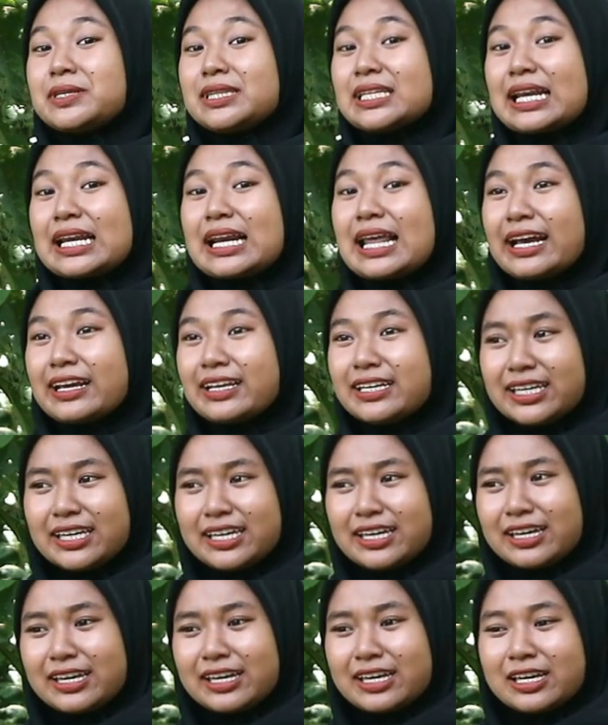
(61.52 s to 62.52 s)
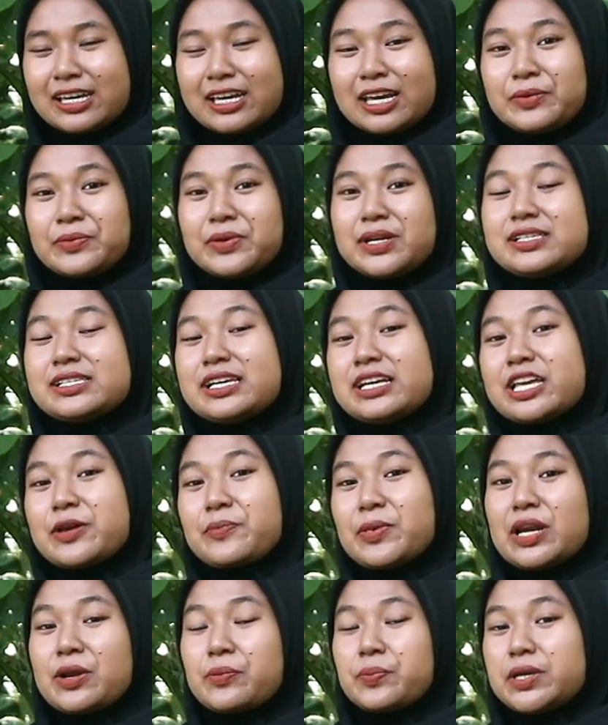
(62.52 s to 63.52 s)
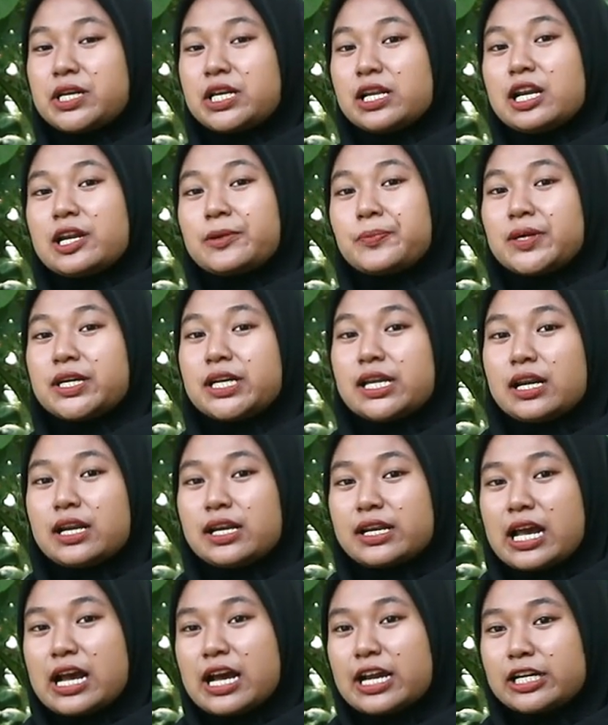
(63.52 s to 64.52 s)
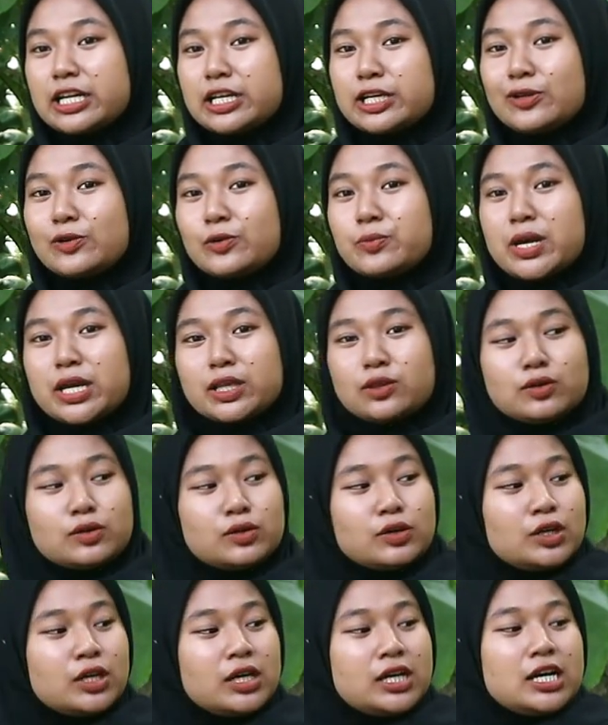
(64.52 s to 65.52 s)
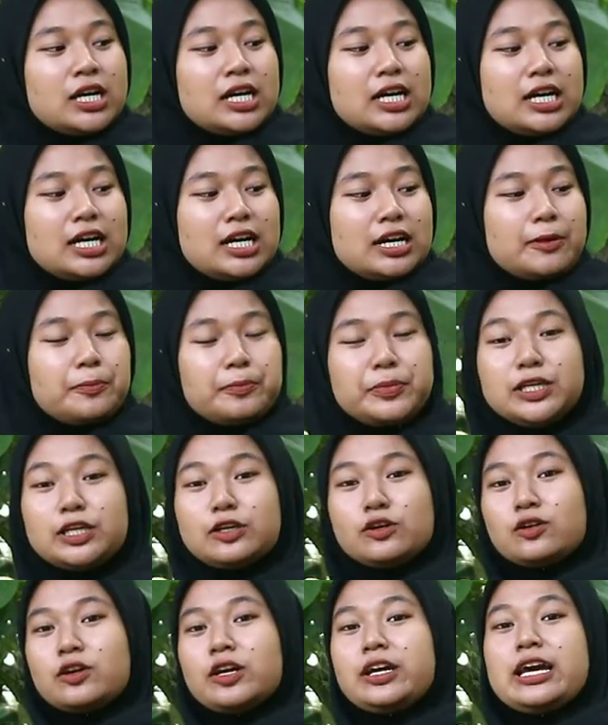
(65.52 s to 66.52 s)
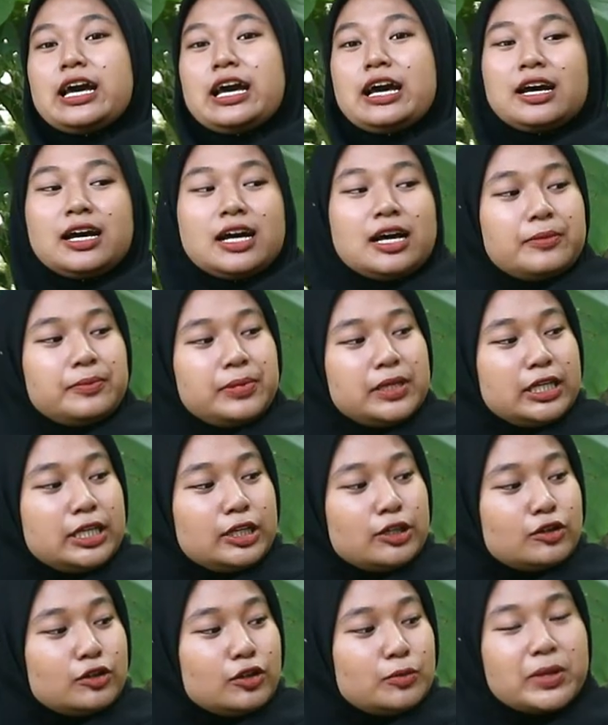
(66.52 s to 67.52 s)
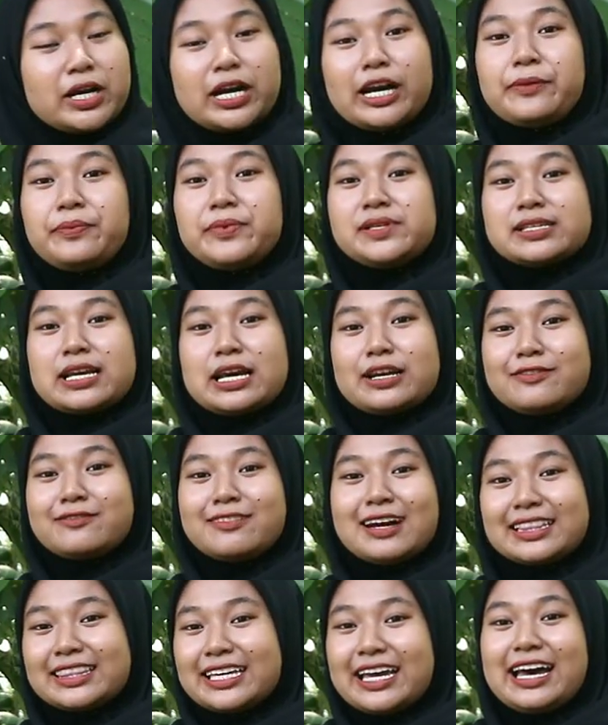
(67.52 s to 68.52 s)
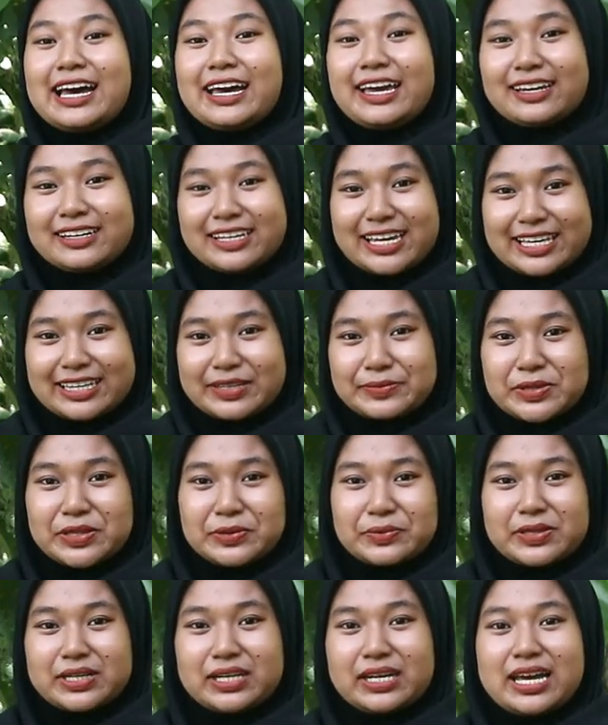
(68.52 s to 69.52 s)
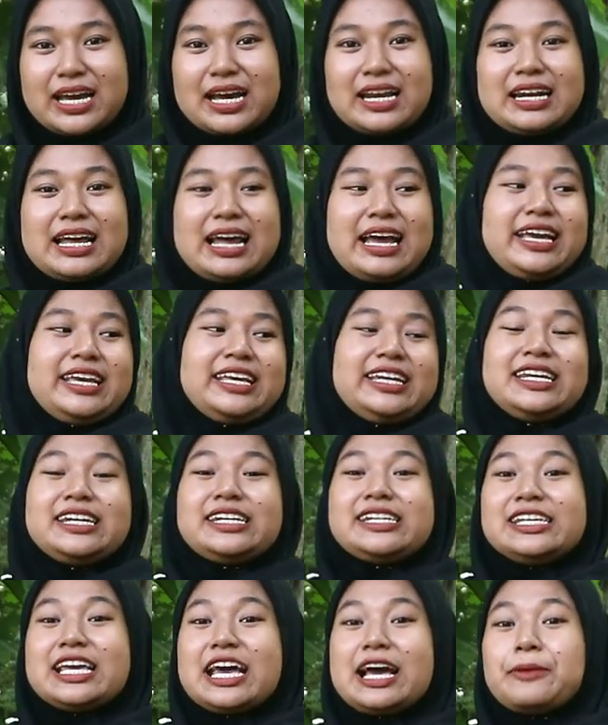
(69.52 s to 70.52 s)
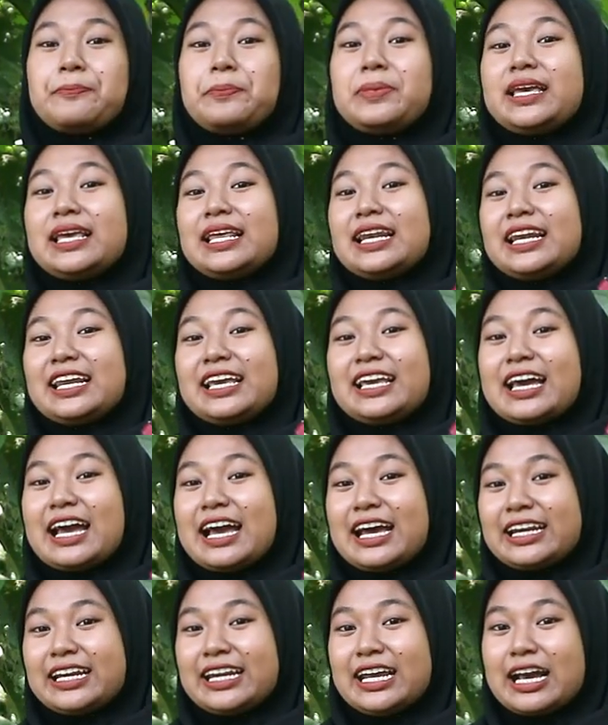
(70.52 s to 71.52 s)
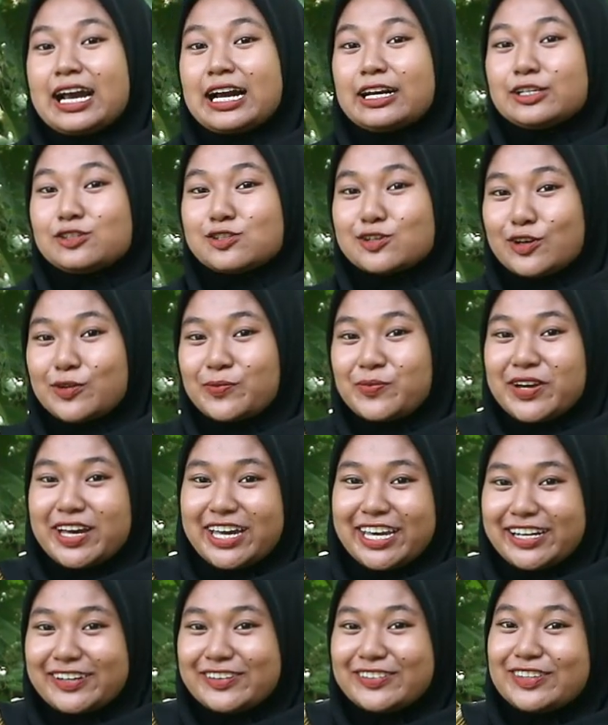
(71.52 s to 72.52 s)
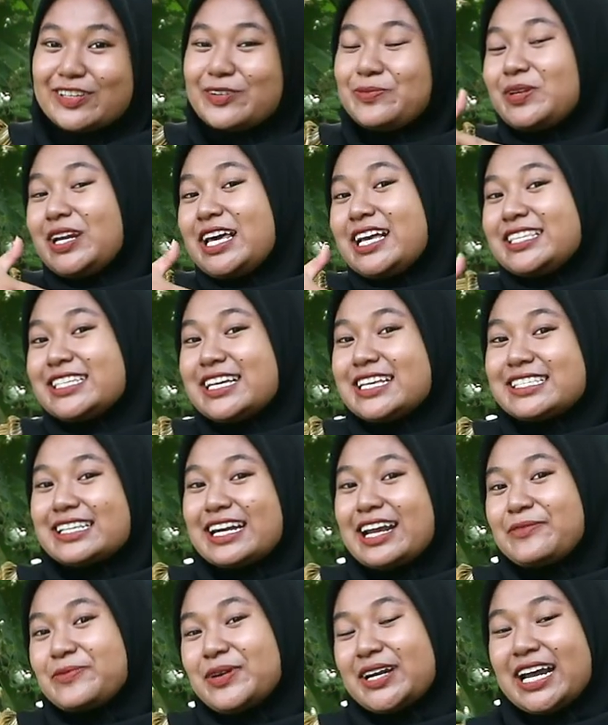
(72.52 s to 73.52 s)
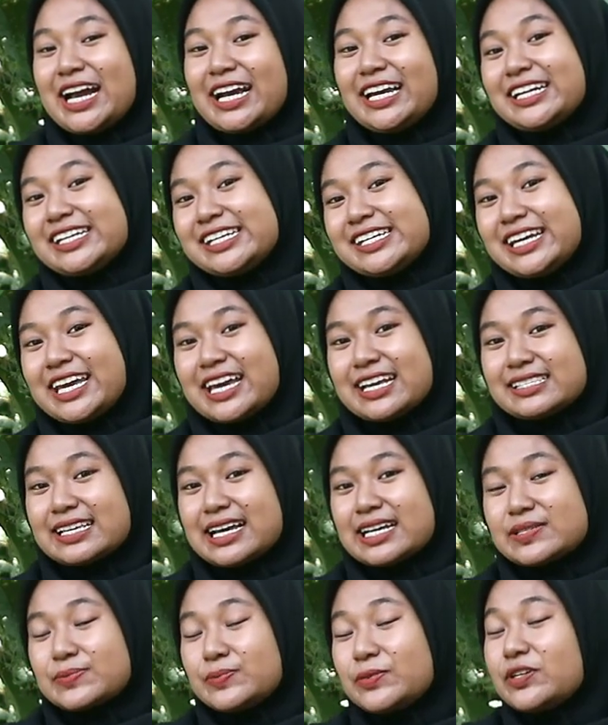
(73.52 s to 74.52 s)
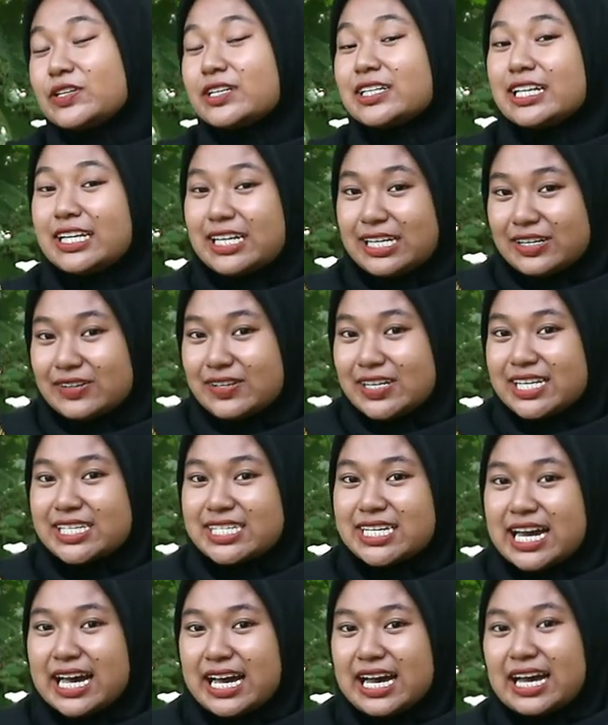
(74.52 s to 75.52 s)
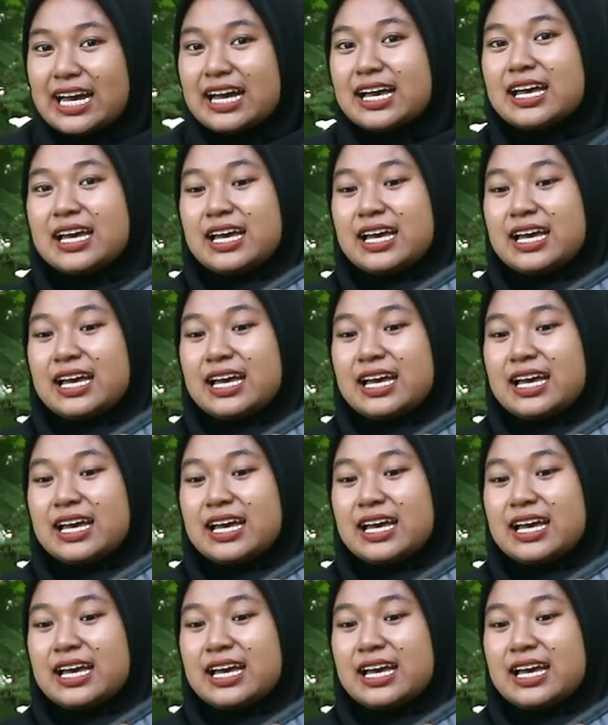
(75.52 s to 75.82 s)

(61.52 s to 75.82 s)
bentar lagi biasanya para bediler-bediler yang ada di rumah itu uh, bingung ya bingung menghabiskan uang THR-nya teman-teman ya nah ini dia pilihan yang cukup baik untuk belanja senapan angin di DSA Sport Indonesia